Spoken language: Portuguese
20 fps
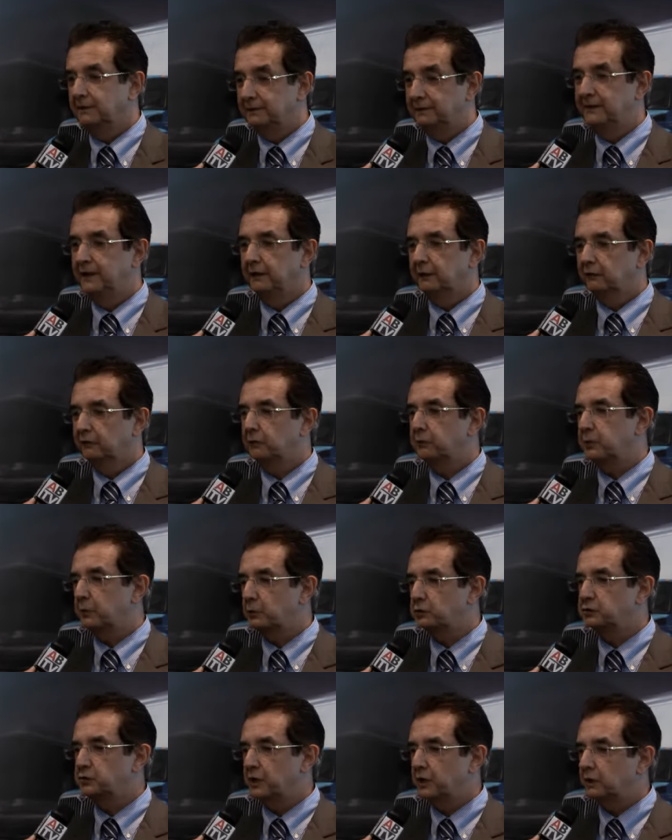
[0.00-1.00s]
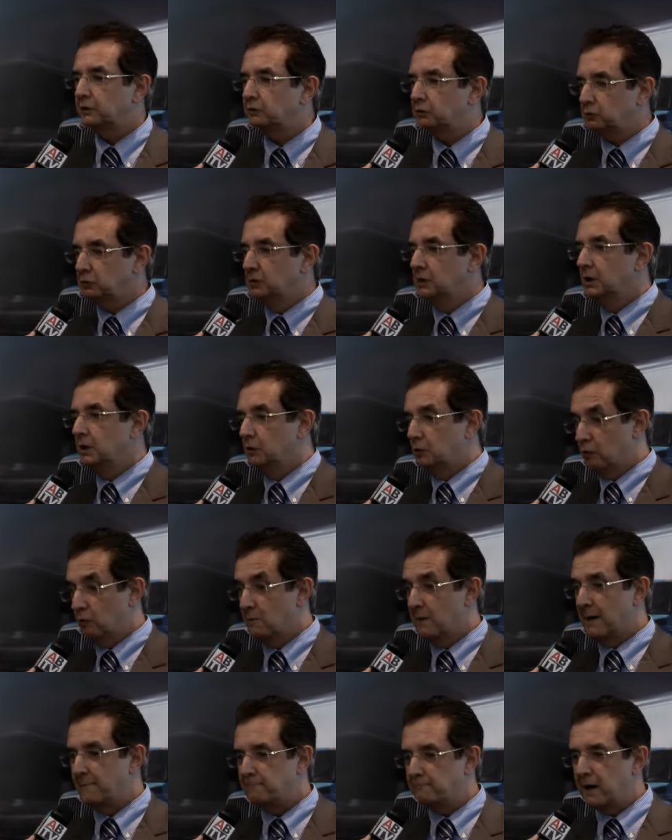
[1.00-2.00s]
deste projeto
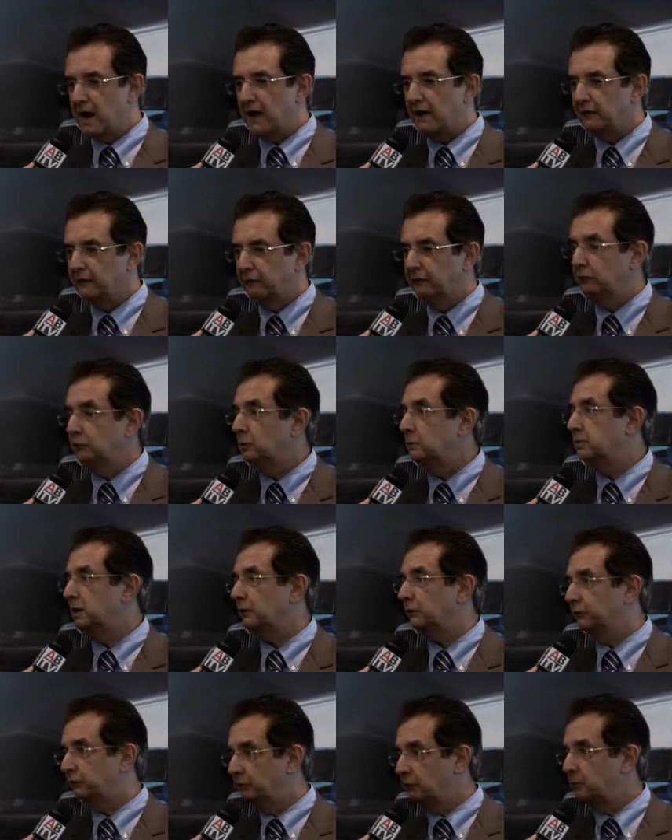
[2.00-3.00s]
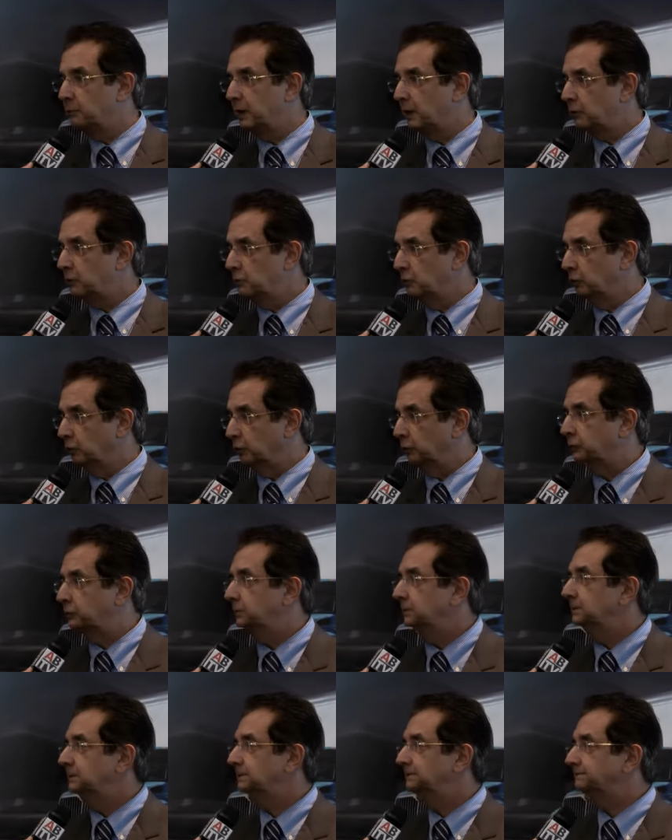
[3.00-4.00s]
uma base no Brasil para o
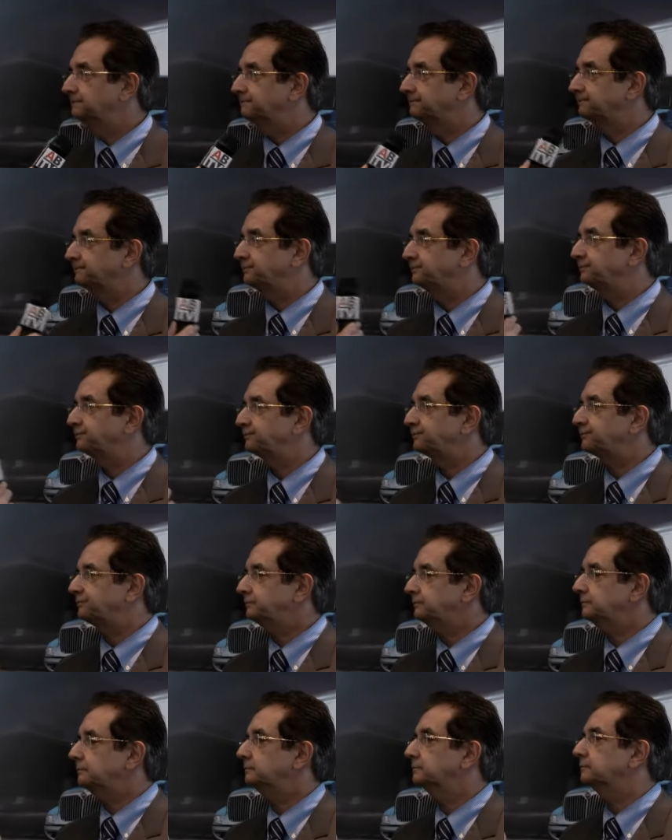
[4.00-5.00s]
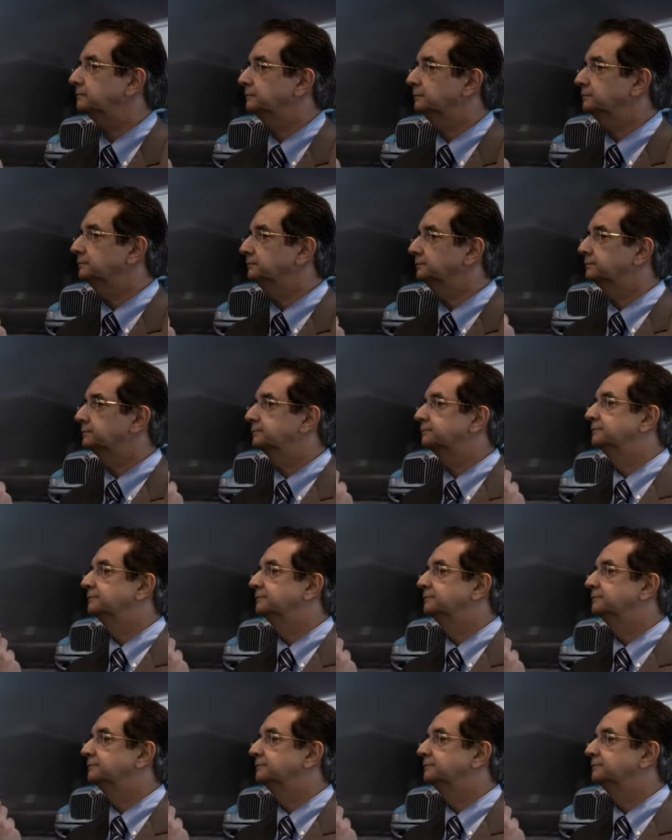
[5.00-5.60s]
mundo. Bom, e quando essa